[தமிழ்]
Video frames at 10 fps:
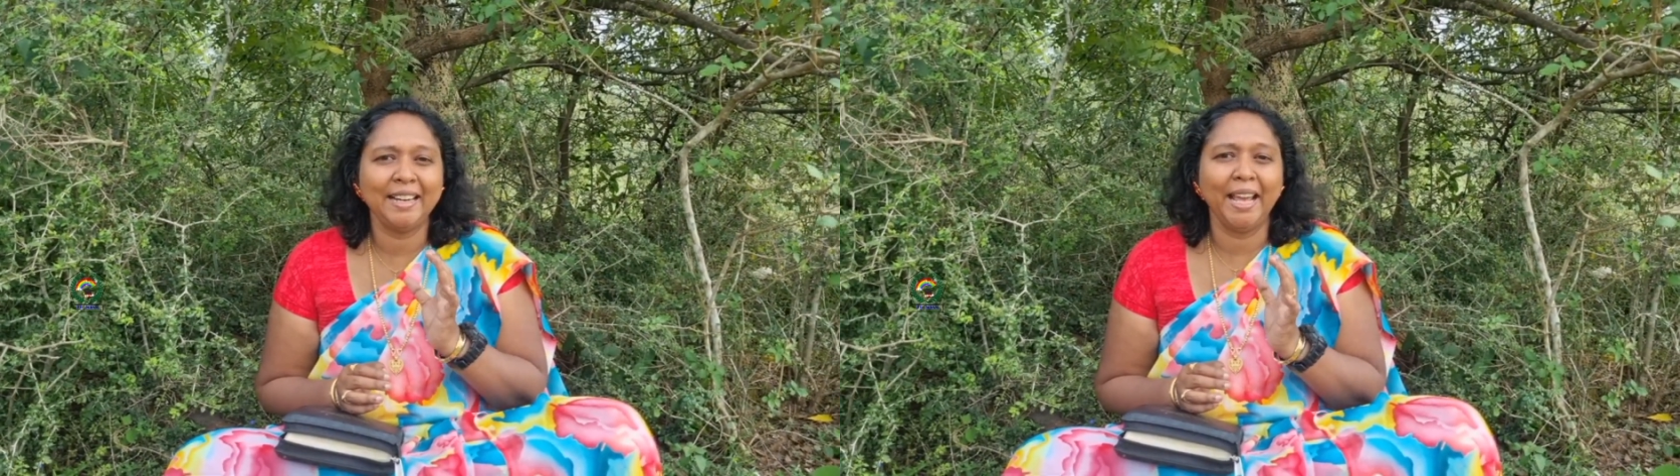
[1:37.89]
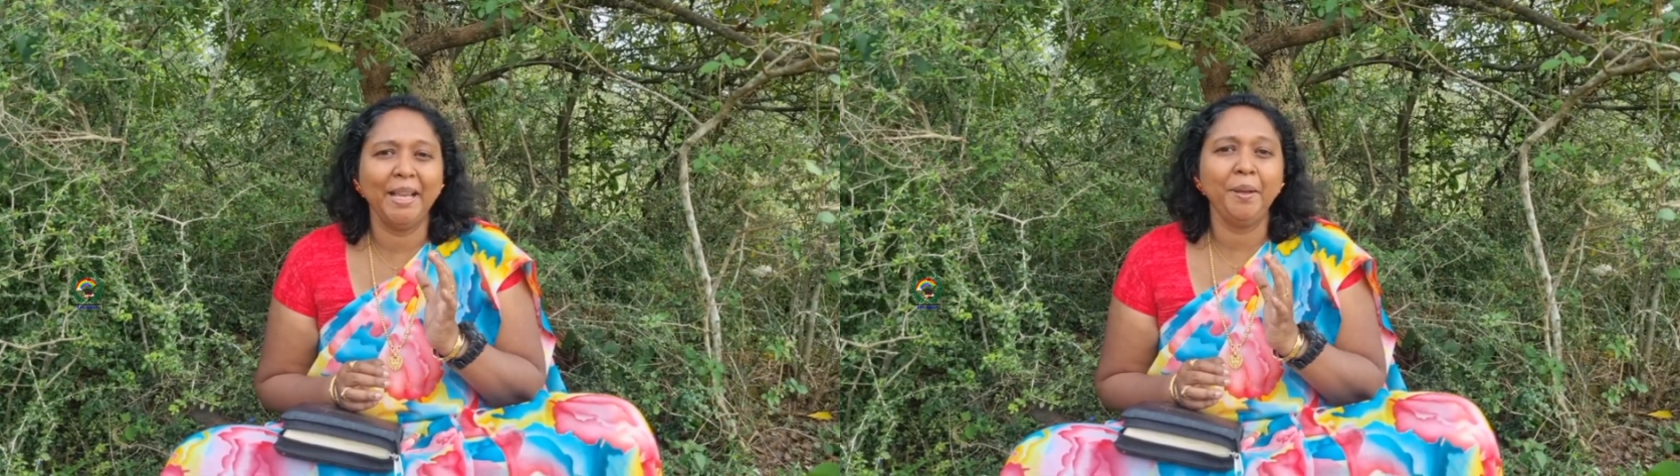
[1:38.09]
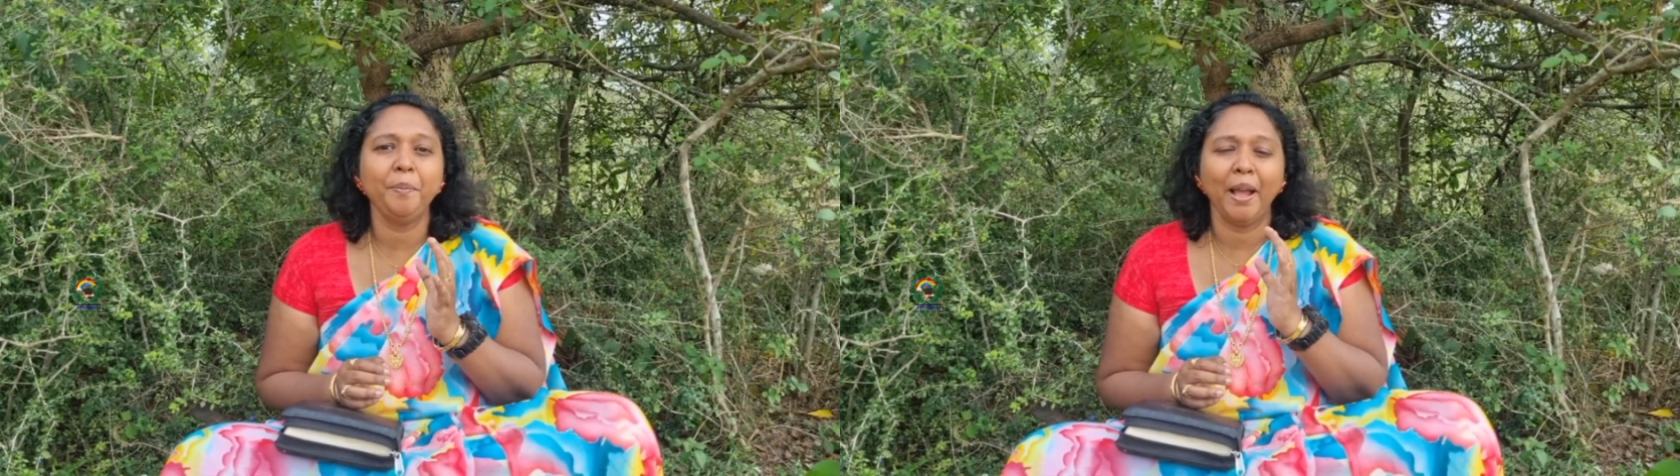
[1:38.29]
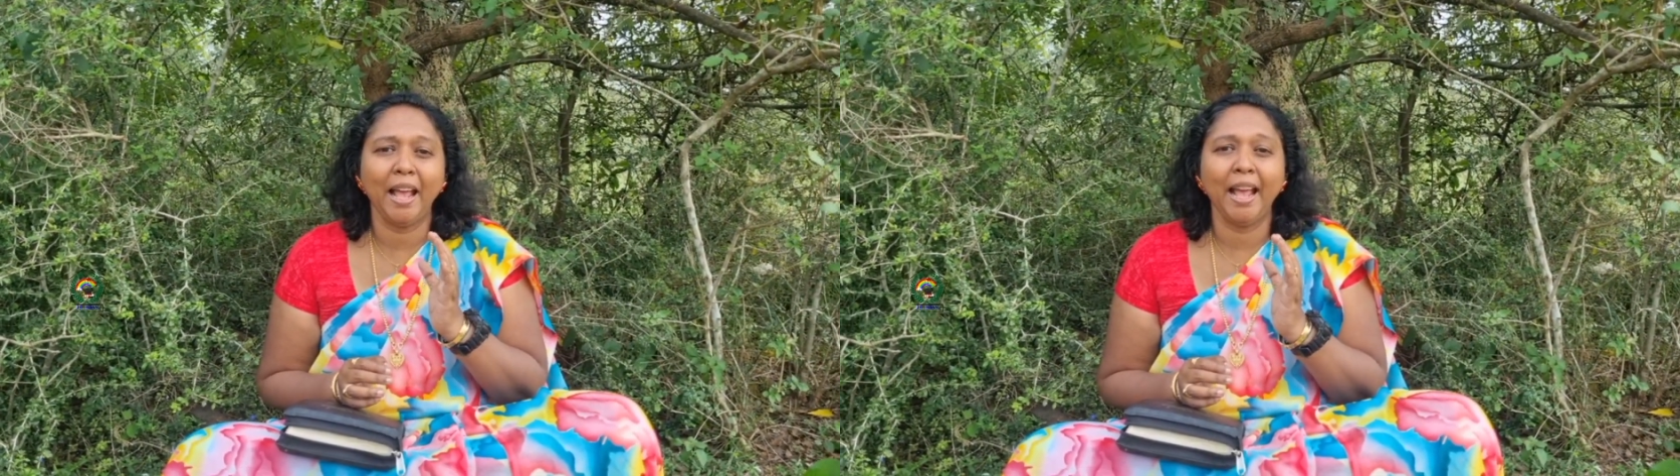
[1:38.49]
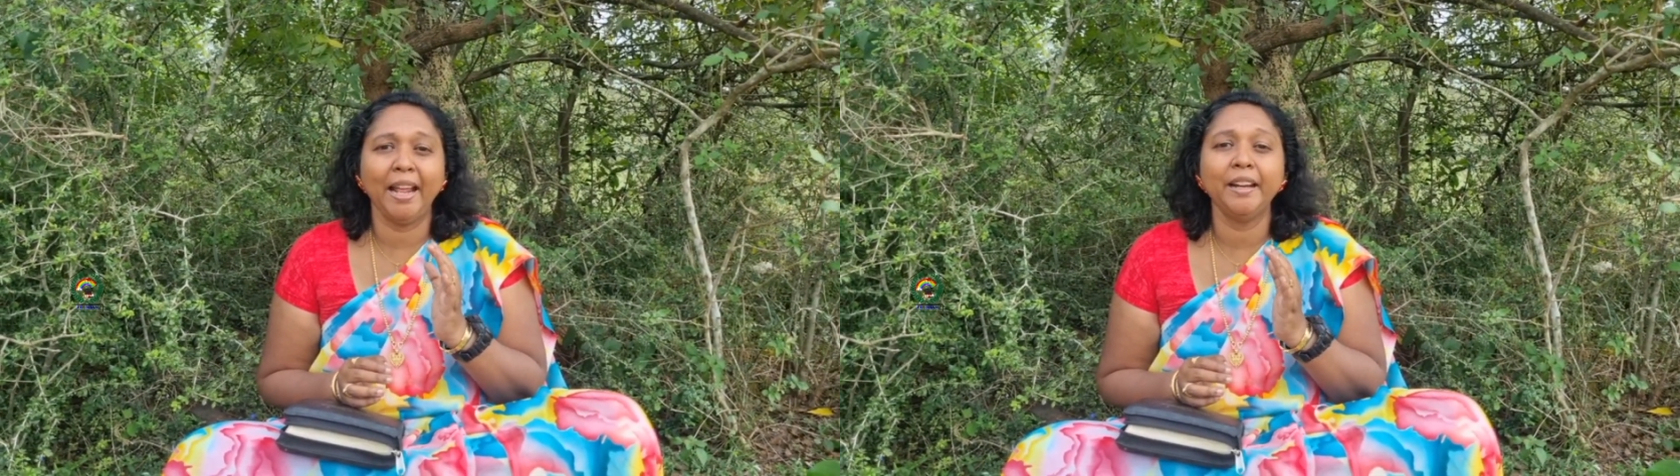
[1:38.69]
டைம்
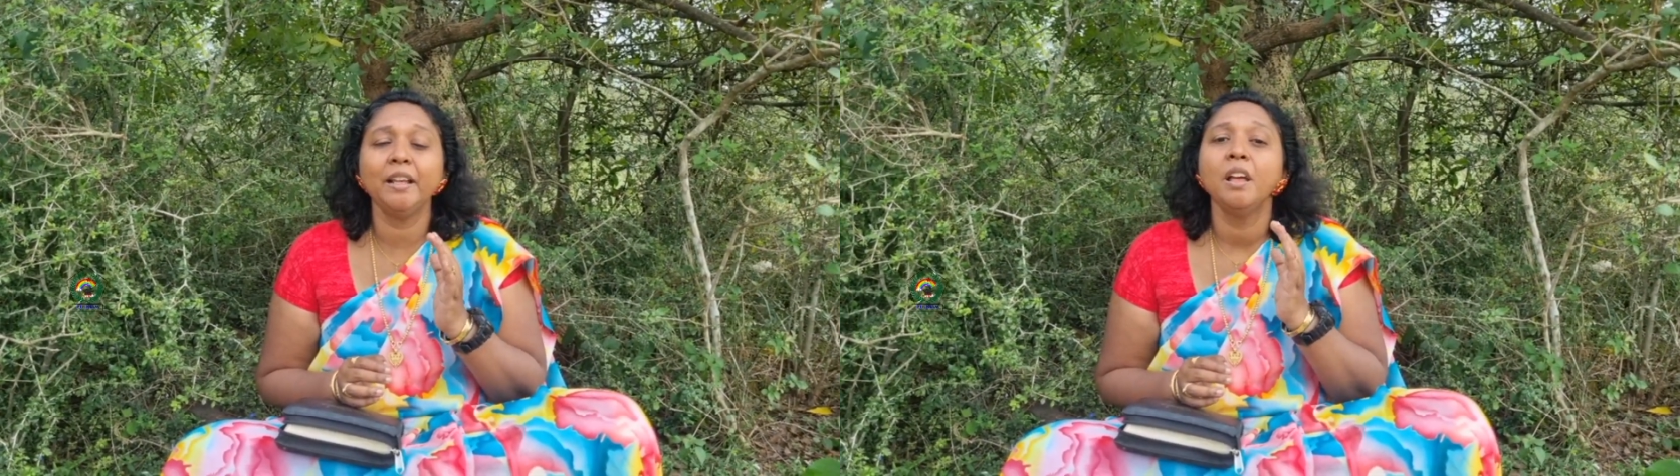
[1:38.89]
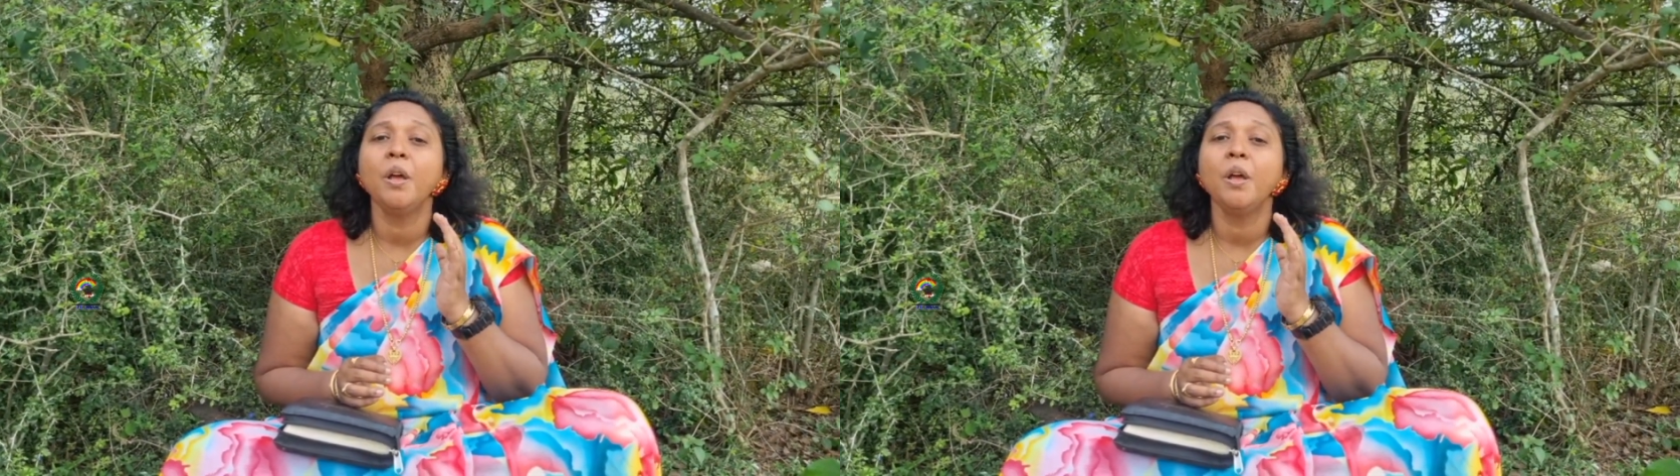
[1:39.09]
அண்ட்